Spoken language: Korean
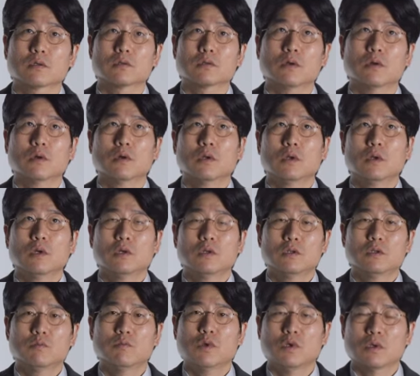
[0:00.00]
해서
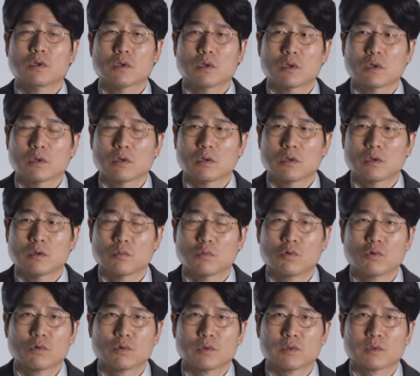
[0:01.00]
흥미있게 예,
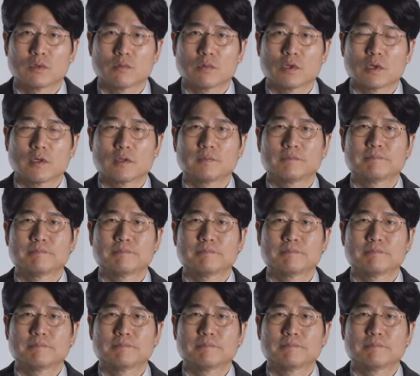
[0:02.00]
보고 있습니다.